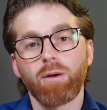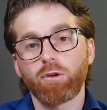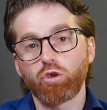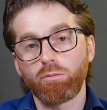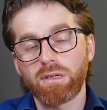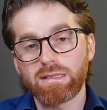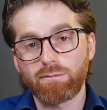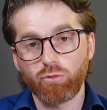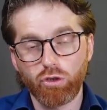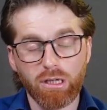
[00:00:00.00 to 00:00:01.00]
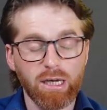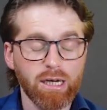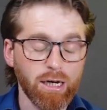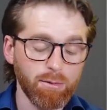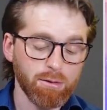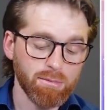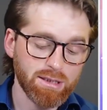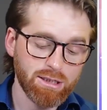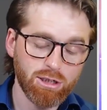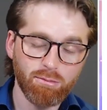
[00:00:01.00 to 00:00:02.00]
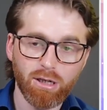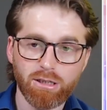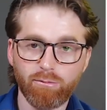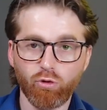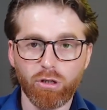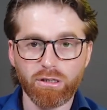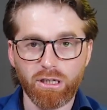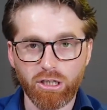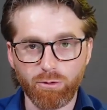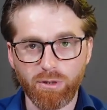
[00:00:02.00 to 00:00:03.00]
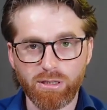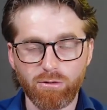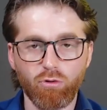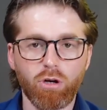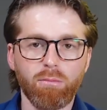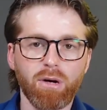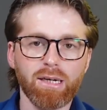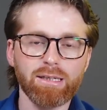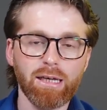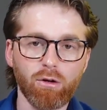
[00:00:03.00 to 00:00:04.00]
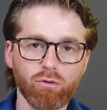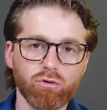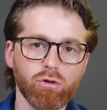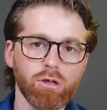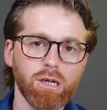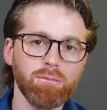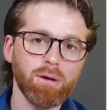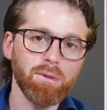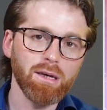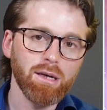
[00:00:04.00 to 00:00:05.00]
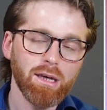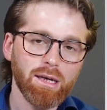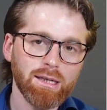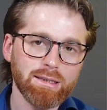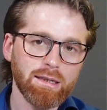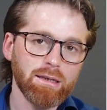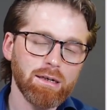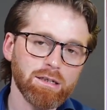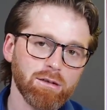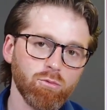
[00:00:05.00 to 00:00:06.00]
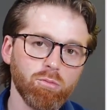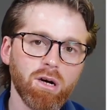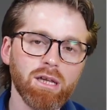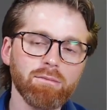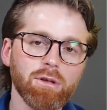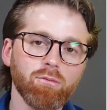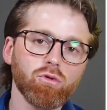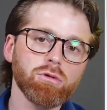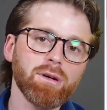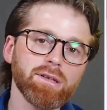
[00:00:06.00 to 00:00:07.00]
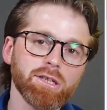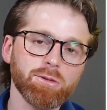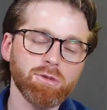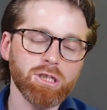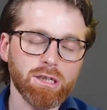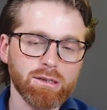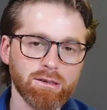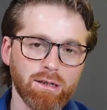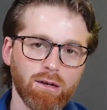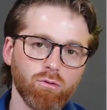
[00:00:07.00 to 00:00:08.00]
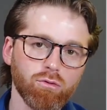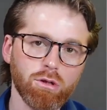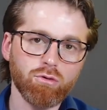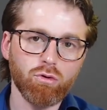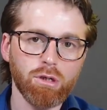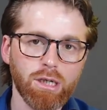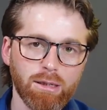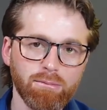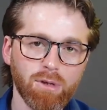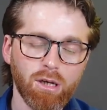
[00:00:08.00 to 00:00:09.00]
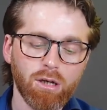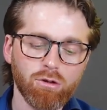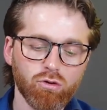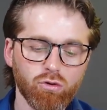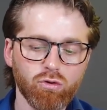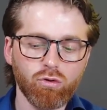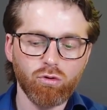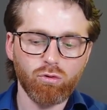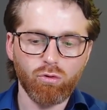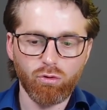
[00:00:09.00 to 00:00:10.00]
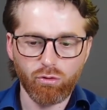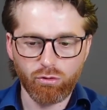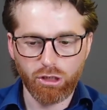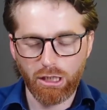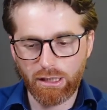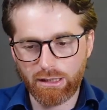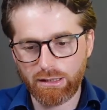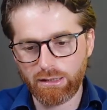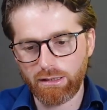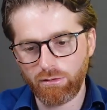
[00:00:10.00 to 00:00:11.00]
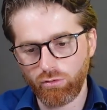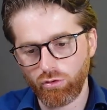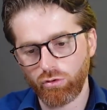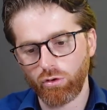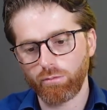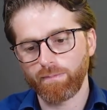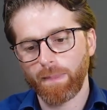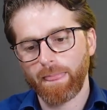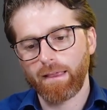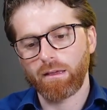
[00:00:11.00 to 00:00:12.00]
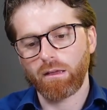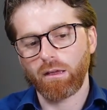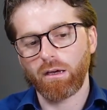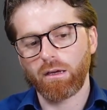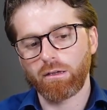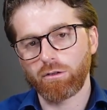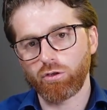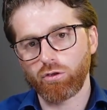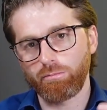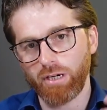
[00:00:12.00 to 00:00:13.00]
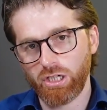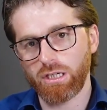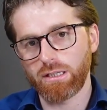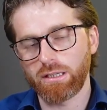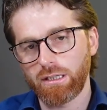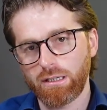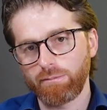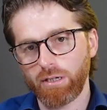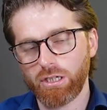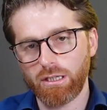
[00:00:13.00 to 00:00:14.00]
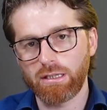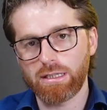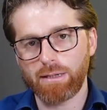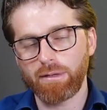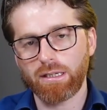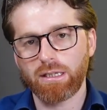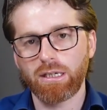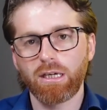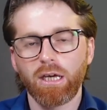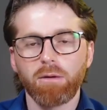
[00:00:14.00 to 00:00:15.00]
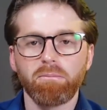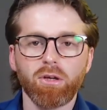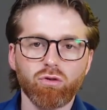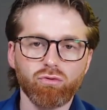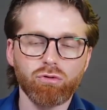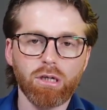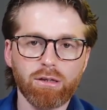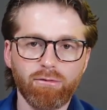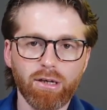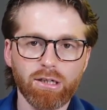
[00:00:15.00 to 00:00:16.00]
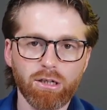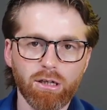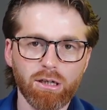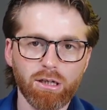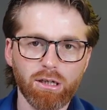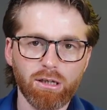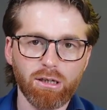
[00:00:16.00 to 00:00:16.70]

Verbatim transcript: Ahmet Dönmez'in bu dengeyi kaybetmesi, cemaatin bunlar tartışmasının önüne mani değil onu söyleyeyim ama insanlar artık bu bağlamda bunu tartışmayacaktır. Yani onu da söyleyeyim. Çünkü o şeyi yitirdiğini düşünüyorum. Ee, başladığı başladığı zamanki meşruiyet ve e,